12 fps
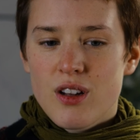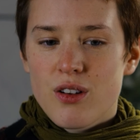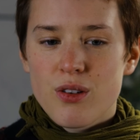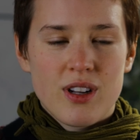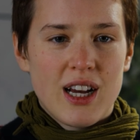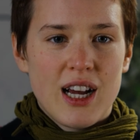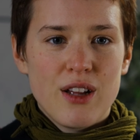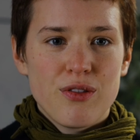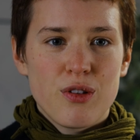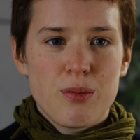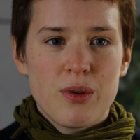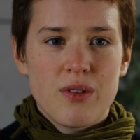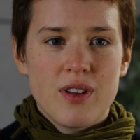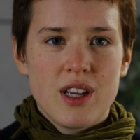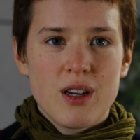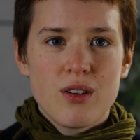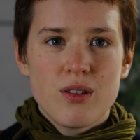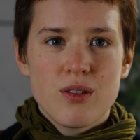total viel
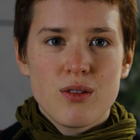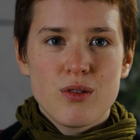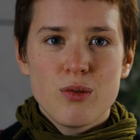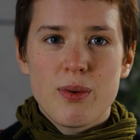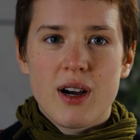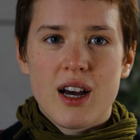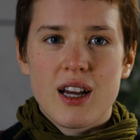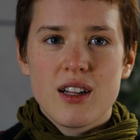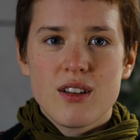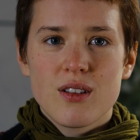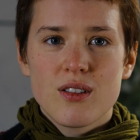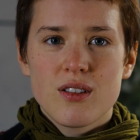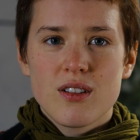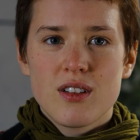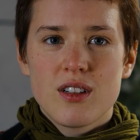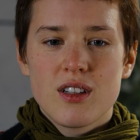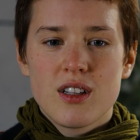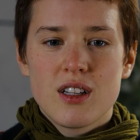Bewegung, Überreizung.